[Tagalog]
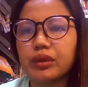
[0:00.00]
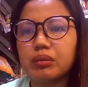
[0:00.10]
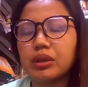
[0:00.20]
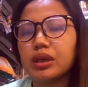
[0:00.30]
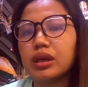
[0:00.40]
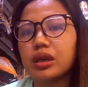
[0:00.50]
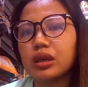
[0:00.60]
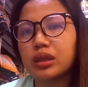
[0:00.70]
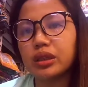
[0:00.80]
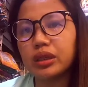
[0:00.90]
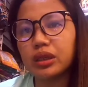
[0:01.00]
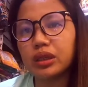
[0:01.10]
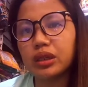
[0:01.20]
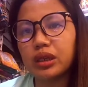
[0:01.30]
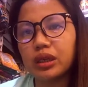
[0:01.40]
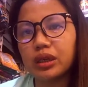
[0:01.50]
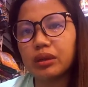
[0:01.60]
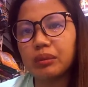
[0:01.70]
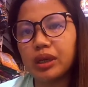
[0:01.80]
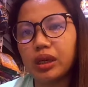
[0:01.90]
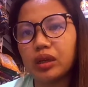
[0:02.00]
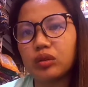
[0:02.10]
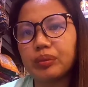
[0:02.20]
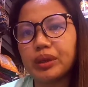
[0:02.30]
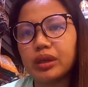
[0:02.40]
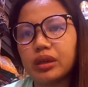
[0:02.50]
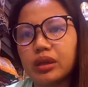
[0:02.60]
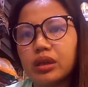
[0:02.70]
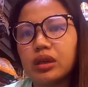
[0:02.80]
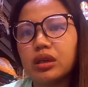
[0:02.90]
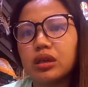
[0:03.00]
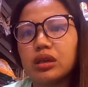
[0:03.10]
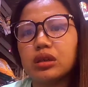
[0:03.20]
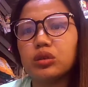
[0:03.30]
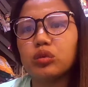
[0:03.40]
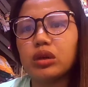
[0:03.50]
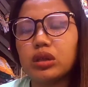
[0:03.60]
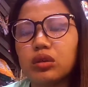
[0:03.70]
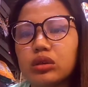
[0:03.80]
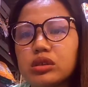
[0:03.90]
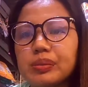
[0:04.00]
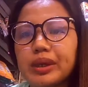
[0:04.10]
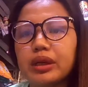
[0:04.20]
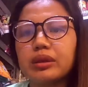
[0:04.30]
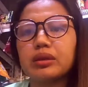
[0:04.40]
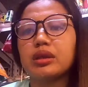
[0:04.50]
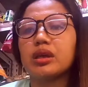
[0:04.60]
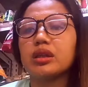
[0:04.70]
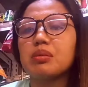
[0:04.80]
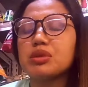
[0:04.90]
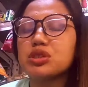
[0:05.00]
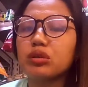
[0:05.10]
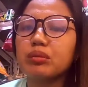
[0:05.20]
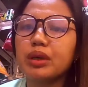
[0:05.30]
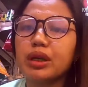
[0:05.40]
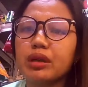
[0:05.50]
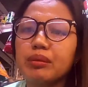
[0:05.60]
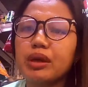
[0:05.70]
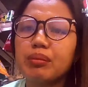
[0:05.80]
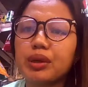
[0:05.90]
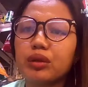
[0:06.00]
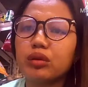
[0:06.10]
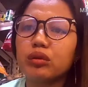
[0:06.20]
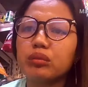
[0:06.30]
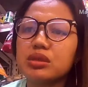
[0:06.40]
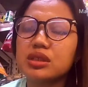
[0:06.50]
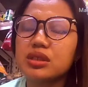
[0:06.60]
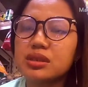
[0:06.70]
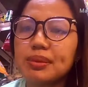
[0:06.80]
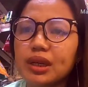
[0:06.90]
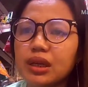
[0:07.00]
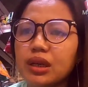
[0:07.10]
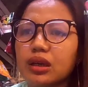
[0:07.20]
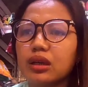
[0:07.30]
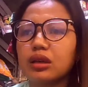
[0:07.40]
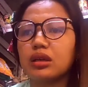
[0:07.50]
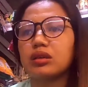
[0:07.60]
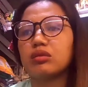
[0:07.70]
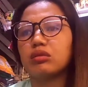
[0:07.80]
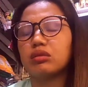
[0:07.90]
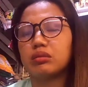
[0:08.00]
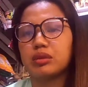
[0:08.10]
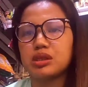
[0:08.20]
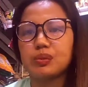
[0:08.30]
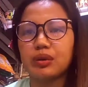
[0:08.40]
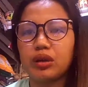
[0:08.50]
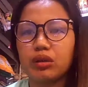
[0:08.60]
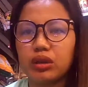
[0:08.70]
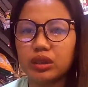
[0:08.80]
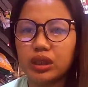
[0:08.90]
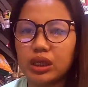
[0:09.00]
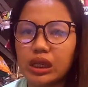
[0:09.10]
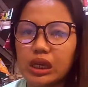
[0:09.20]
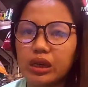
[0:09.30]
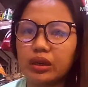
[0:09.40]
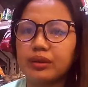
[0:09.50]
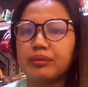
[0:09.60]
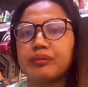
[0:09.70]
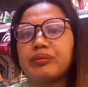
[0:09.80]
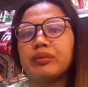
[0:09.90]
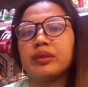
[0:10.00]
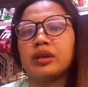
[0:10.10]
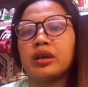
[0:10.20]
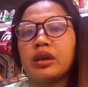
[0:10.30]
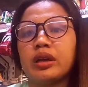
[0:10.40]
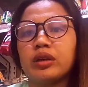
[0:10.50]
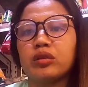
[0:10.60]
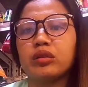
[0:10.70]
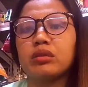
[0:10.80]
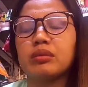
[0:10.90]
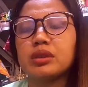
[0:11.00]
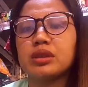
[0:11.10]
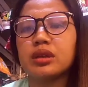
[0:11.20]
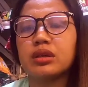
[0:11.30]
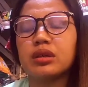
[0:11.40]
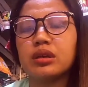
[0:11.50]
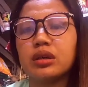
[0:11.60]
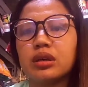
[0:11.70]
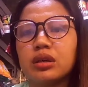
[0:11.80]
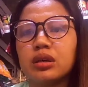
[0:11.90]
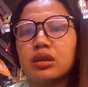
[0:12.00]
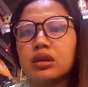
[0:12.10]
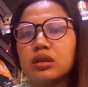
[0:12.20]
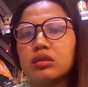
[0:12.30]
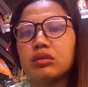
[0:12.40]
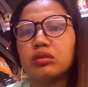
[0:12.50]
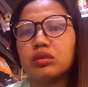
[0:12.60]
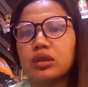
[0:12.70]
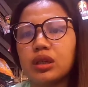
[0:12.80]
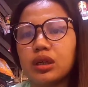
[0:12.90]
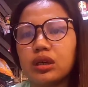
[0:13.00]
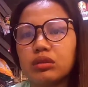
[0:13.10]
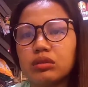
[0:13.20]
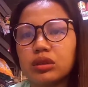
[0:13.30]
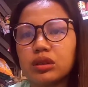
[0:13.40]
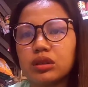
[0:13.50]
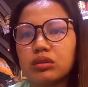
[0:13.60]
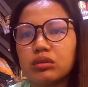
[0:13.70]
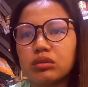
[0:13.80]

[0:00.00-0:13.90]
pag-aaral nila, nila may ano pa, uh, dual course pa ang tinatapos yung mga iba pero business pa rin ang ano, mas priority nila. Kaya yun, mas Doon talaga ako nag ano.